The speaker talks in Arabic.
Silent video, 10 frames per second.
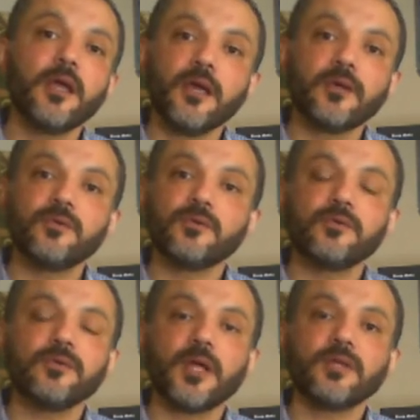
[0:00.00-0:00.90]
إنه
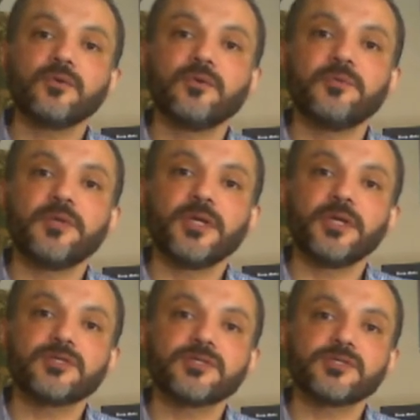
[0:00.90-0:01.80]
يكون عنده
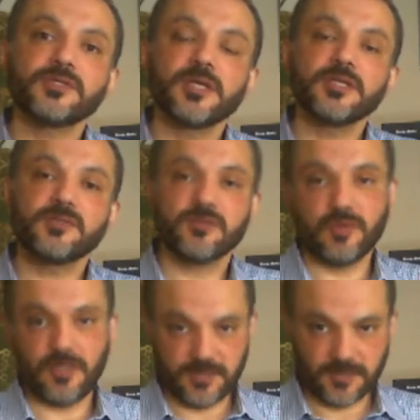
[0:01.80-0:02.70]
communication skills
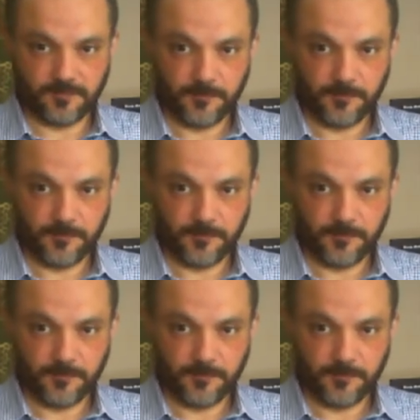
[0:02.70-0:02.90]
كويسة.